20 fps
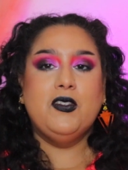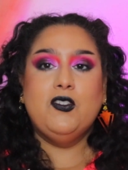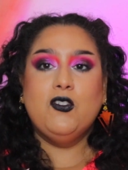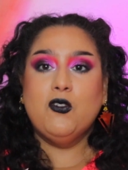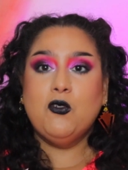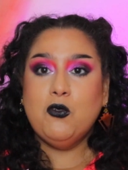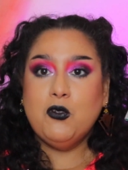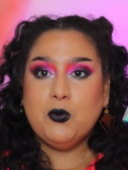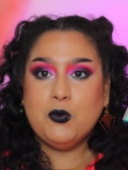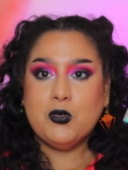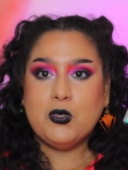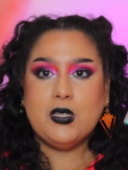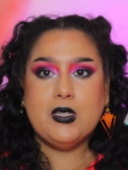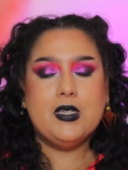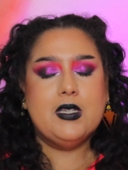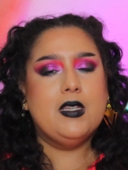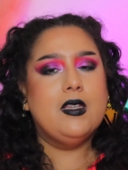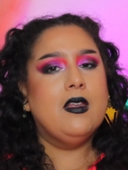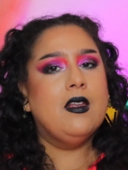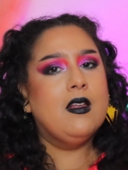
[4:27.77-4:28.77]
du coup, je me suis
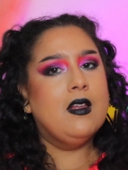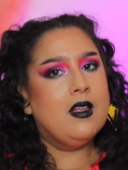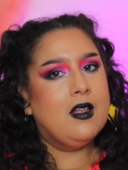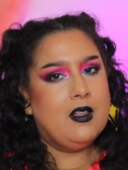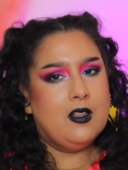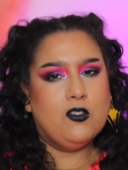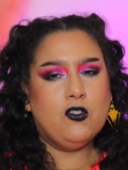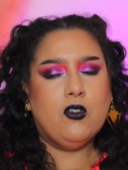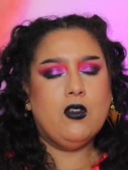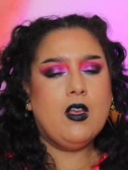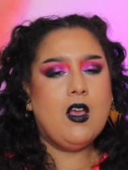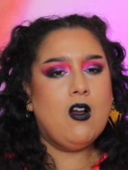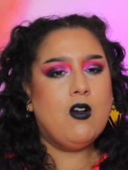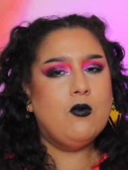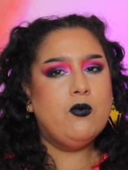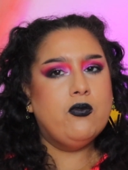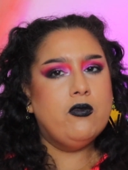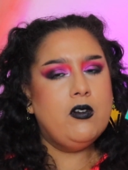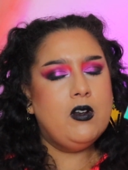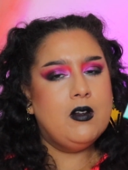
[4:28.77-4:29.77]
dit, truc à
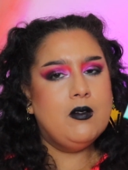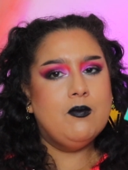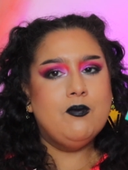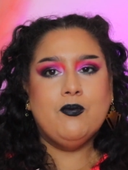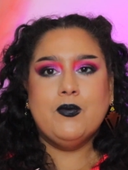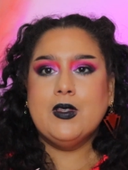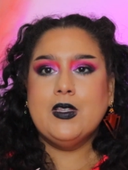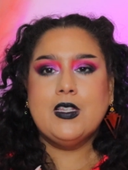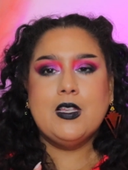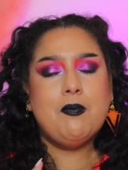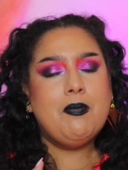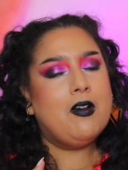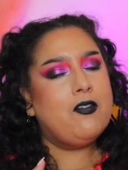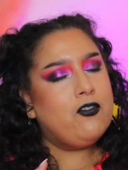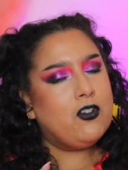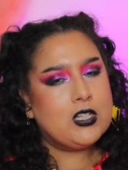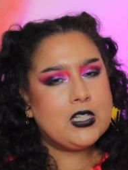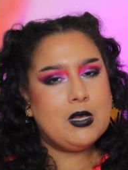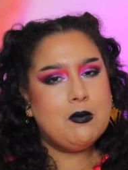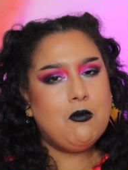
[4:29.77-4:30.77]
ampoule, c'est pas
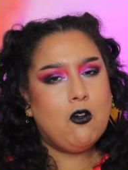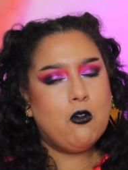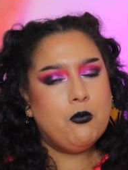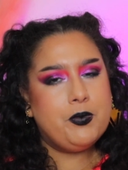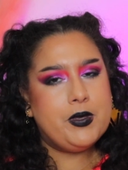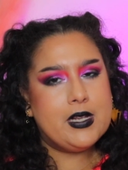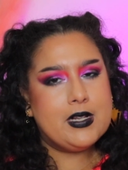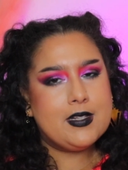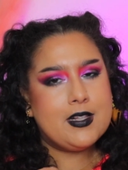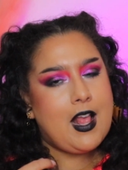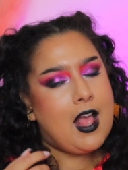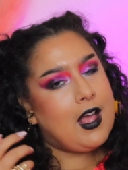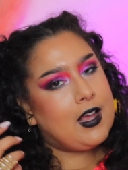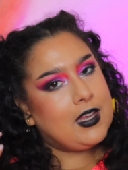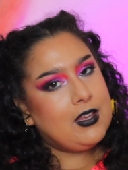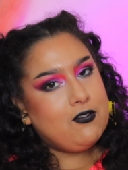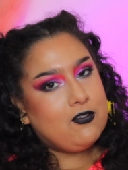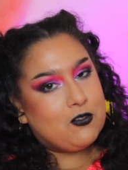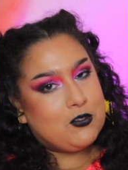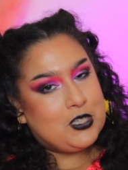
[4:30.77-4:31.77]
forcément au pied que ça
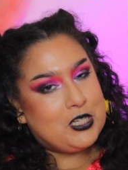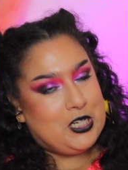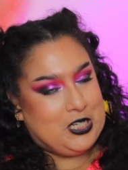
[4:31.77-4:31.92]
arrive, on